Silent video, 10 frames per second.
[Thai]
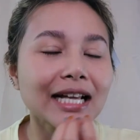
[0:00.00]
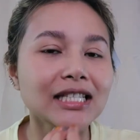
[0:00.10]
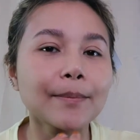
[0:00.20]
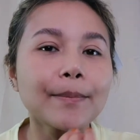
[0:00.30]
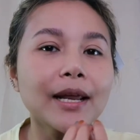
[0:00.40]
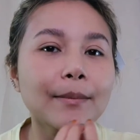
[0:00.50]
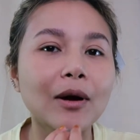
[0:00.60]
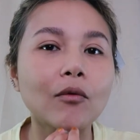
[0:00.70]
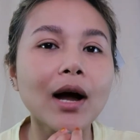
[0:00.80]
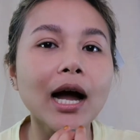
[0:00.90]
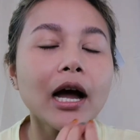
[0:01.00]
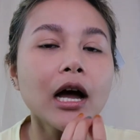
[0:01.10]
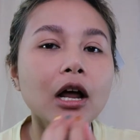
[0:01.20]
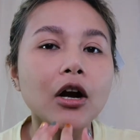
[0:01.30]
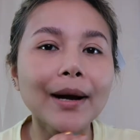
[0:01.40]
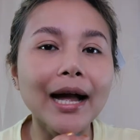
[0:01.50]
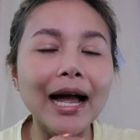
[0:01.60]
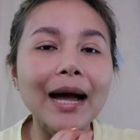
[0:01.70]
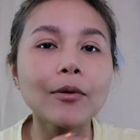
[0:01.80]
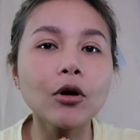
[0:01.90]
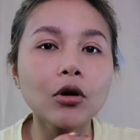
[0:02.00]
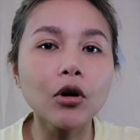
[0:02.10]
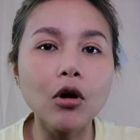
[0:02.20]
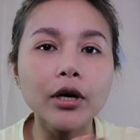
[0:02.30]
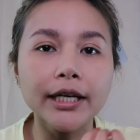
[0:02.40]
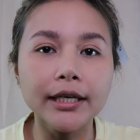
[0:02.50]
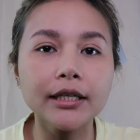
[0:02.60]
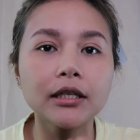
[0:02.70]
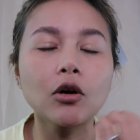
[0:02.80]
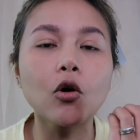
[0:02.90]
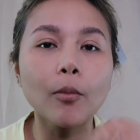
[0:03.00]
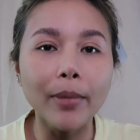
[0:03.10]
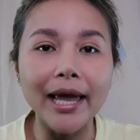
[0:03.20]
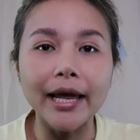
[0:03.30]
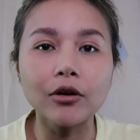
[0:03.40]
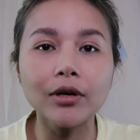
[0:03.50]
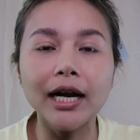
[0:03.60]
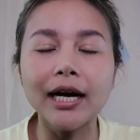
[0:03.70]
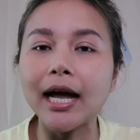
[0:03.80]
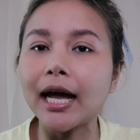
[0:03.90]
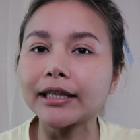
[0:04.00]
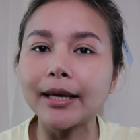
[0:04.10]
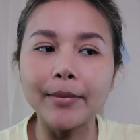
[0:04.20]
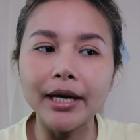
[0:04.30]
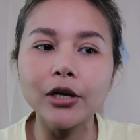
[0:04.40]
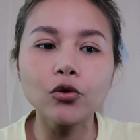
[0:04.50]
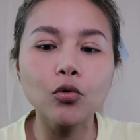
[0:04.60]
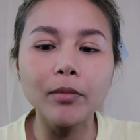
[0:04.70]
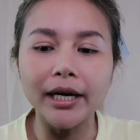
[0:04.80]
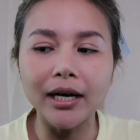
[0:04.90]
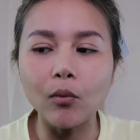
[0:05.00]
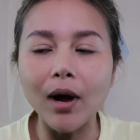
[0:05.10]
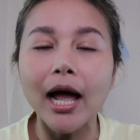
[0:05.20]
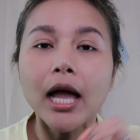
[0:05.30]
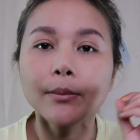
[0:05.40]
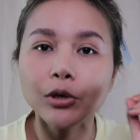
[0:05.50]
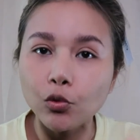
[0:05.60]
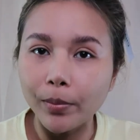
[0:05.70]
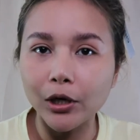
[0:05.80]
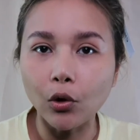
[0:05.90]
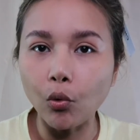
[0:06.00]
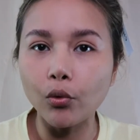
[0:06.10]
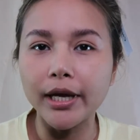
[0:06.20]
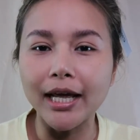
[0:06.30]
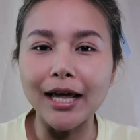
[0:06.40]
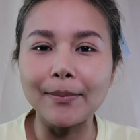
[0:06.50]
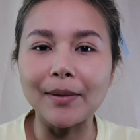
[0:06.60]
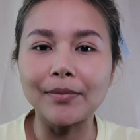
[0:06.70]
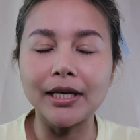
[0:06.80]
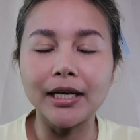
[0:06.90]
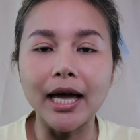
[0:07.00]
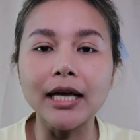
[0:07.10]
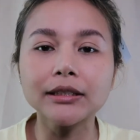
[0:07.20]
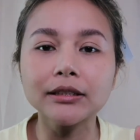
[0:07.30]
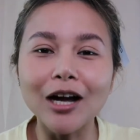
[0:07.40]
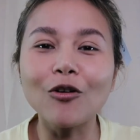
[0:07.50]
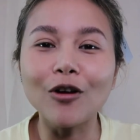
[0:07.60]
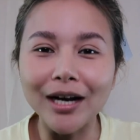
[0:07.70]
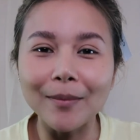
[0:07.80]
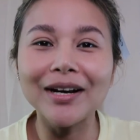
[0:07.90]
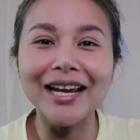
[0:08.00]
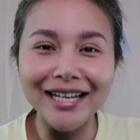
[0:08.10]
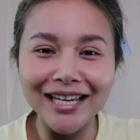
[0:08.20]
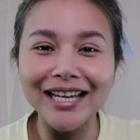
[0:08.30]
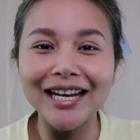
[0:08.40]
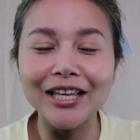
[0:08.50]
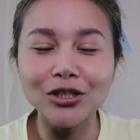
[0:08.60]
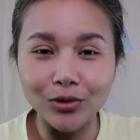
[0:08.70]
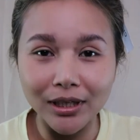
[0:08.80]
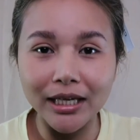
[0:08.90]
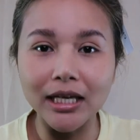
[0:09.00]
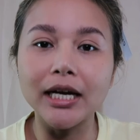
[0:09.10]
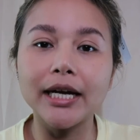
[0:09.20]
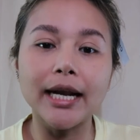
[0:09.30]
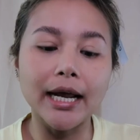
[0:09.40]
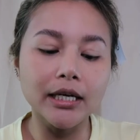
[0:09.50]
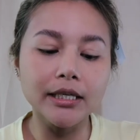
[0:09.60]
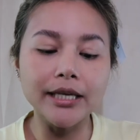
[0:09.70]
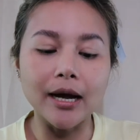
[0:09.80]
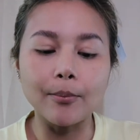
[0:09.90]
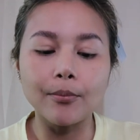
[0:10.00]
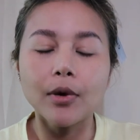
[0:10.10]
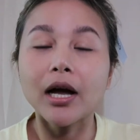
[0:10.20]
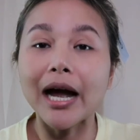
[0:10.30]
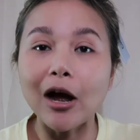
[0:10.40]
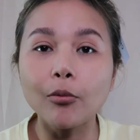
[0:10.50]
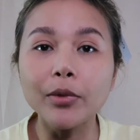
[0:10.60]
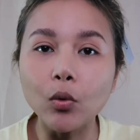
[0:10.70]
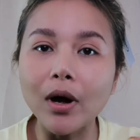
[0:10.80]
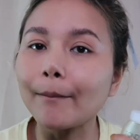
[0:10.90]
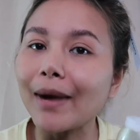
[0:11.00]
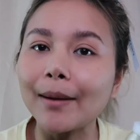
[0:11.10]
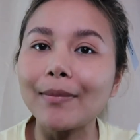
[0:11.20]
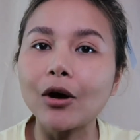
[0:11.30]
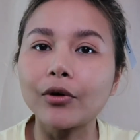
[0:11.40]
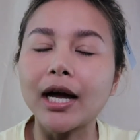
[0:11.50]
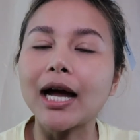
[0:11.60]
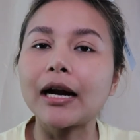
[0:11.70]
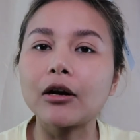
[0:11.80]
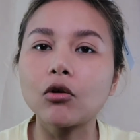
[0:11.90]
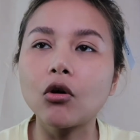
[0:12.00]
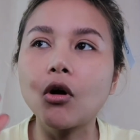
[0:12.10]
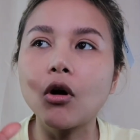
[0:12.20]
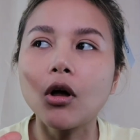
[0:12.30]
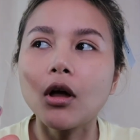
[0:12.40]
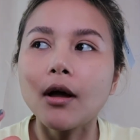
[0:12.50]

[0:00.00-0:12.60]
อาจจะเป็นแบบว่าคับคาบลกๆนิดนึงของแผลเท่านั้นนะคะ แต่ไม่ได้ดูเหมือนกับว่าผิวเป็นขุยอะไรแบบนี้นะ ซึ่งเขาก็ทำได้ดีในจุดนี้เลยนะเนื่องจากเขามีความบางเบานะคะ แล้วก็